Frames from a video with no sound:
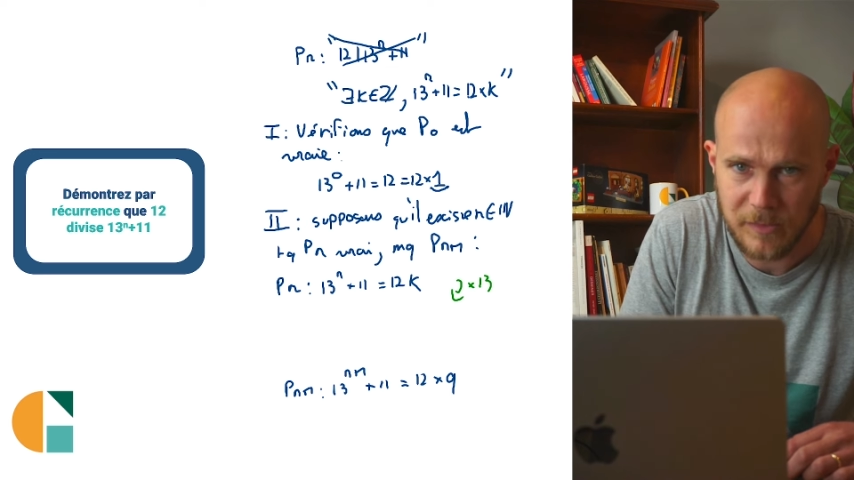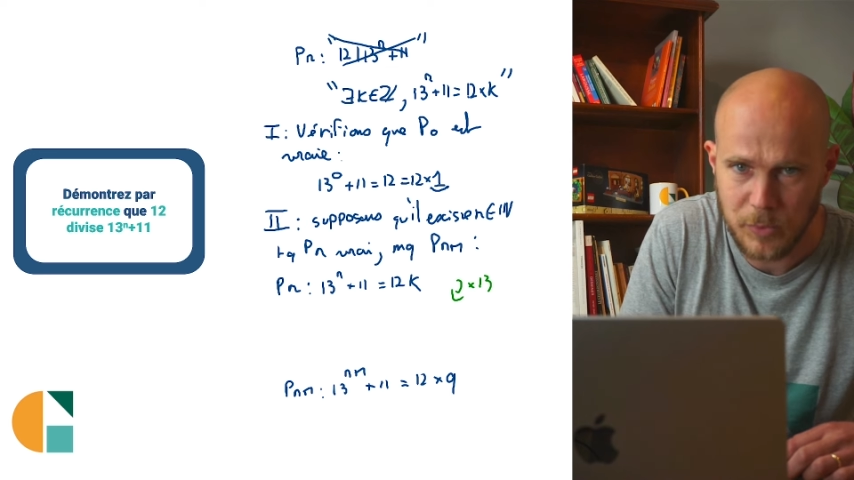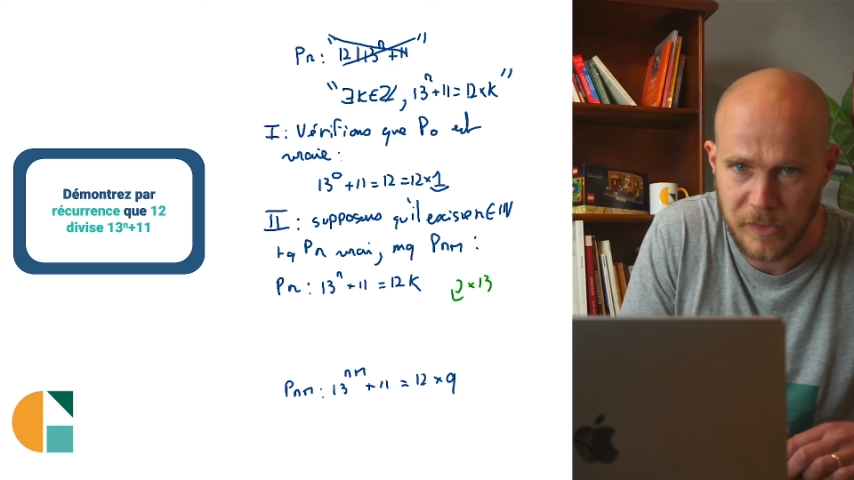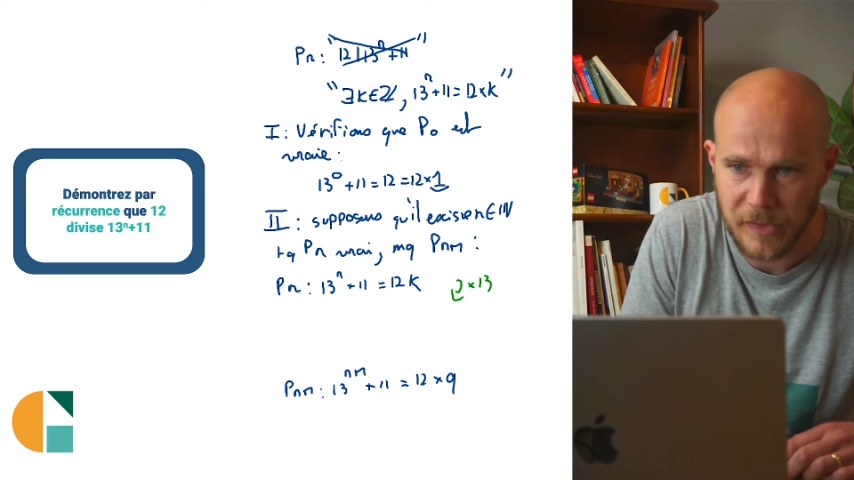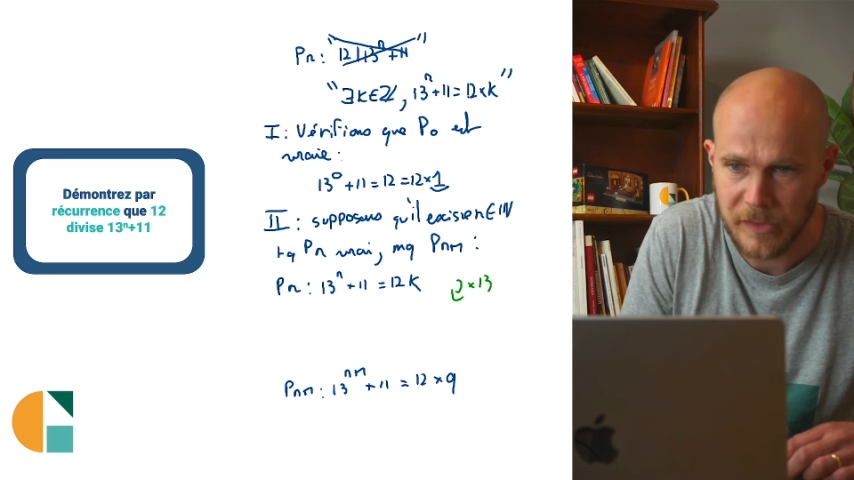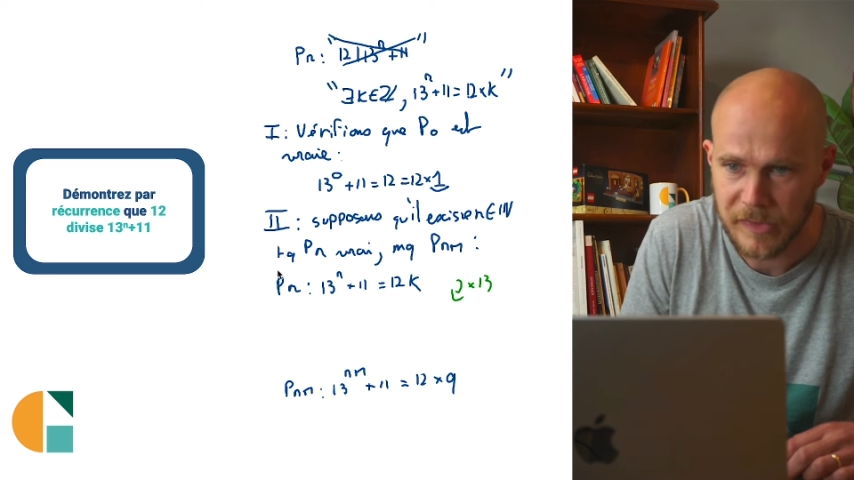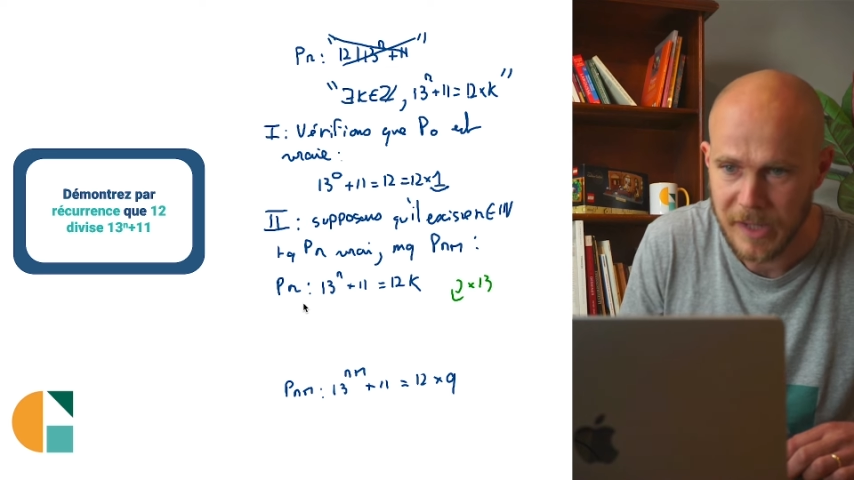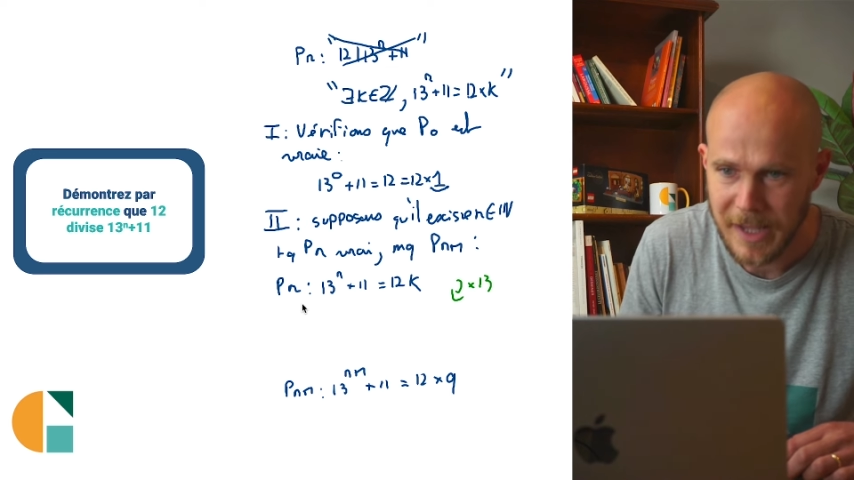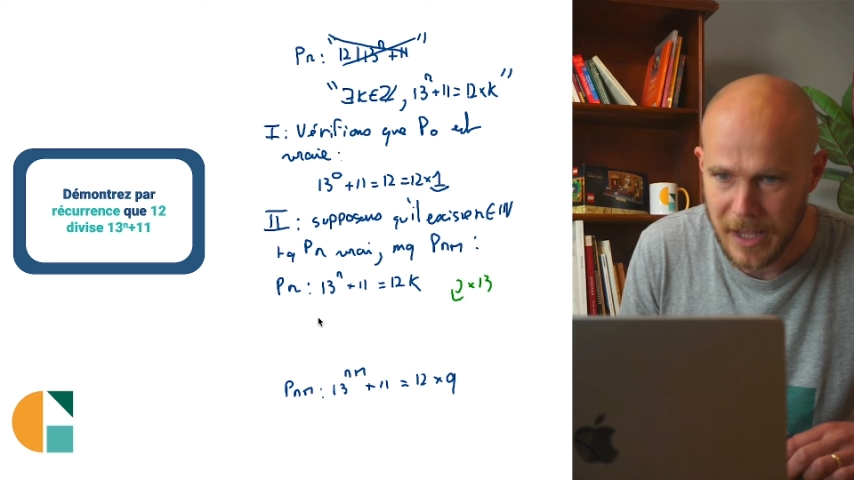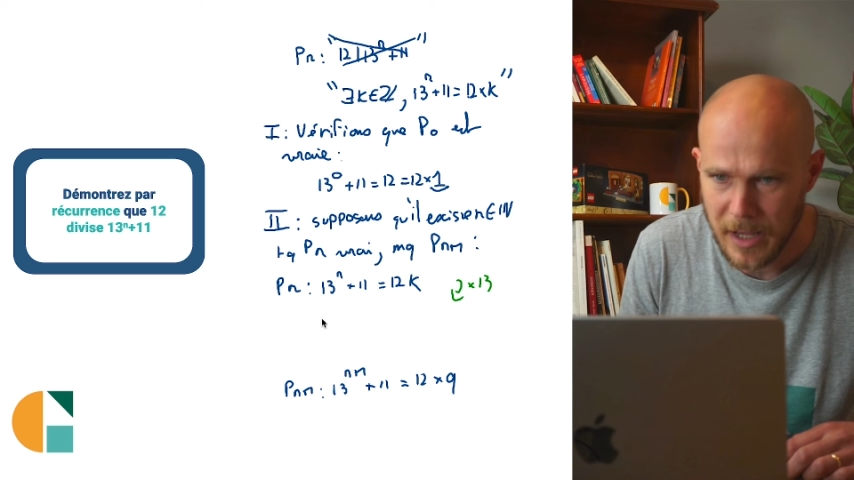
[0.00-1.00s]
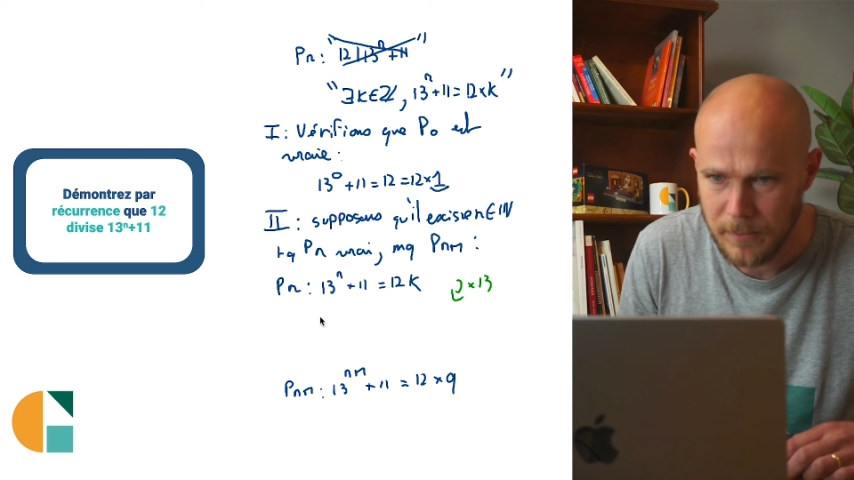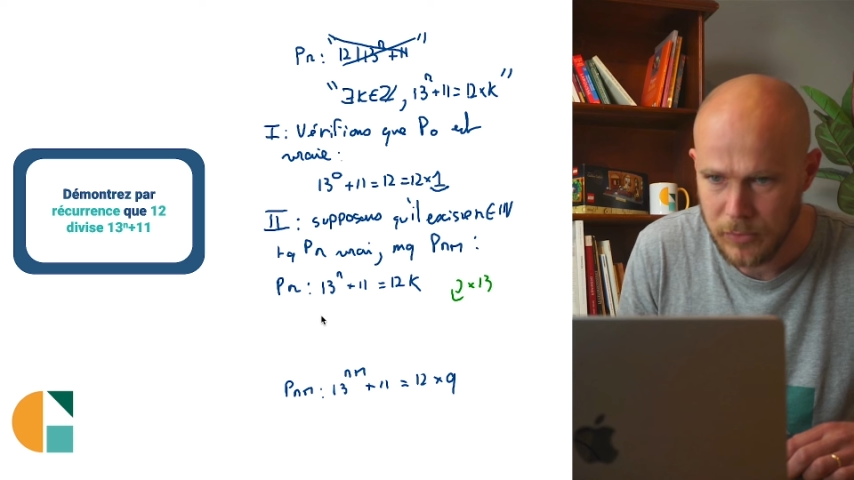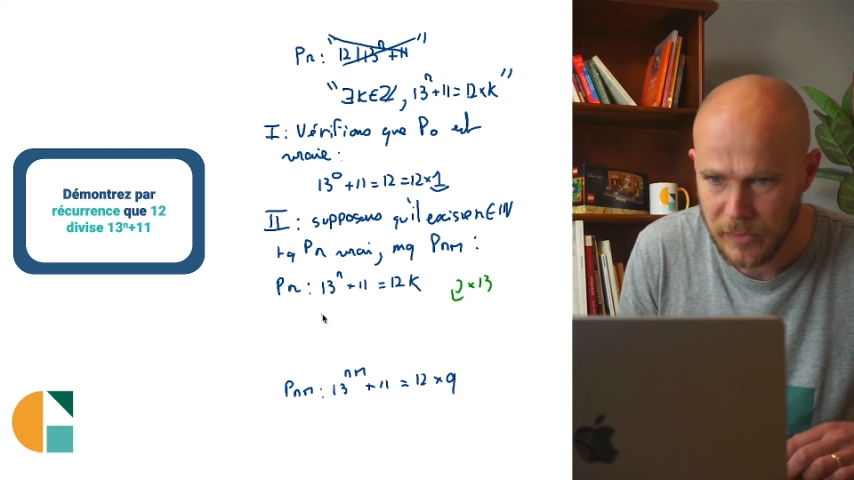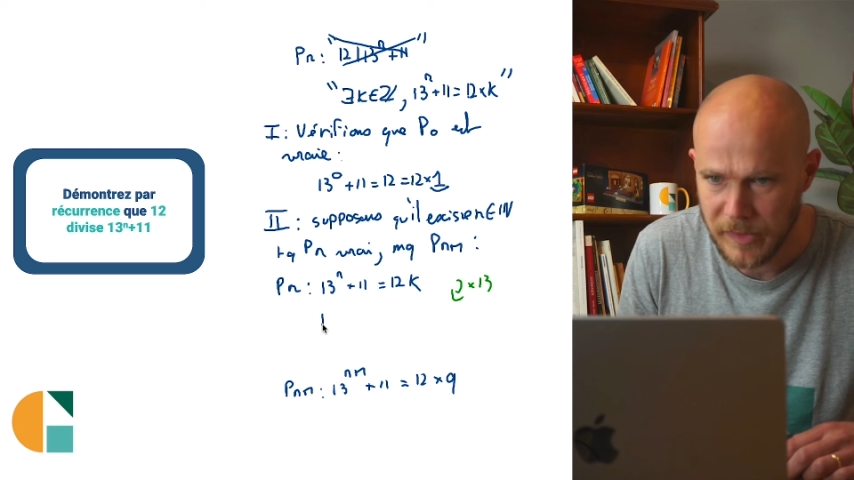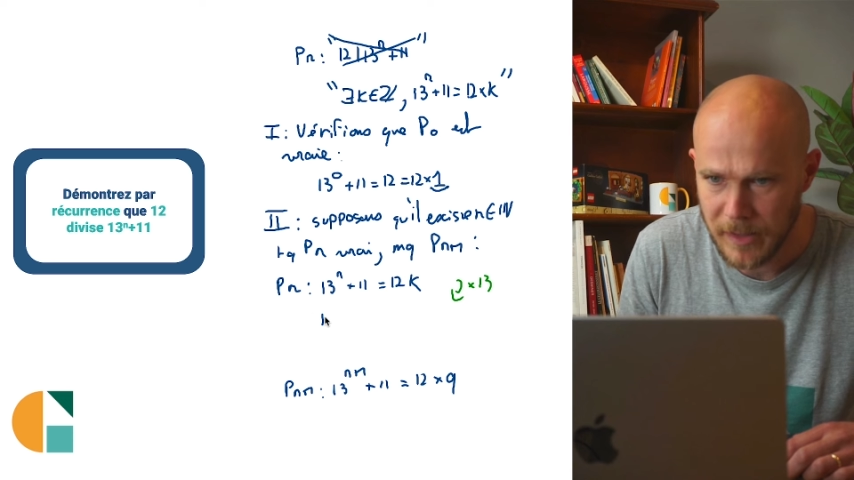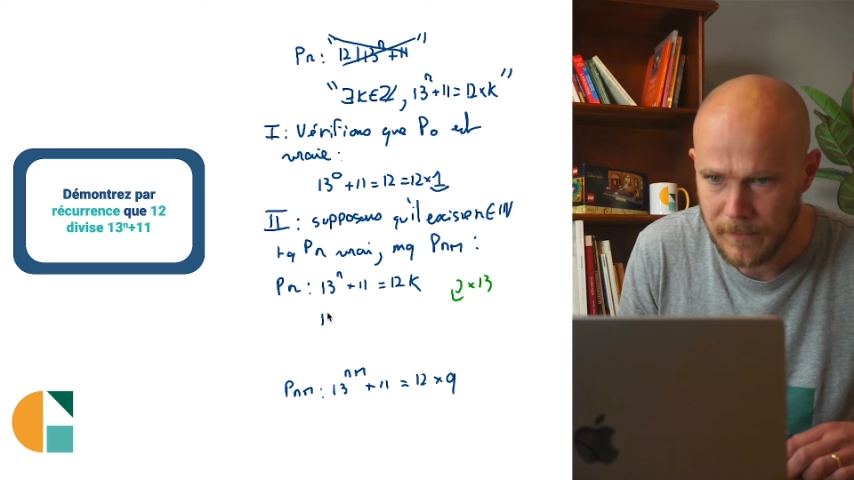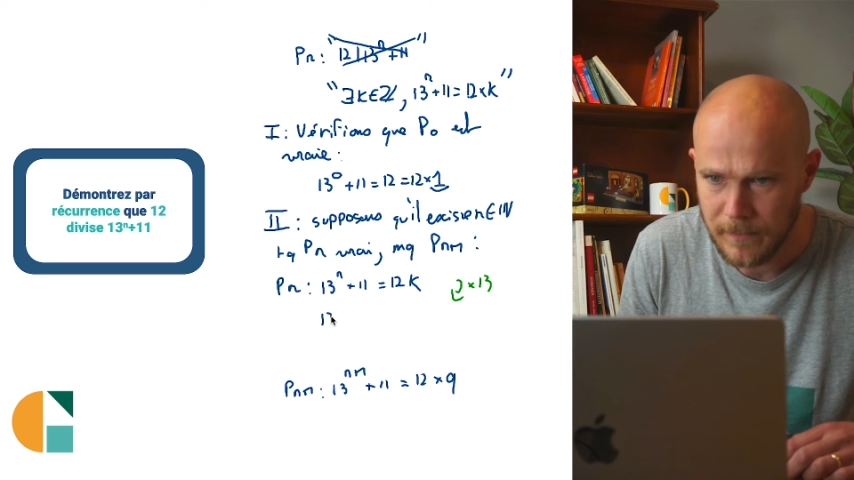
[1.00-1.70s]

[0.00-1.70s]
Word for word: puissance n plus 1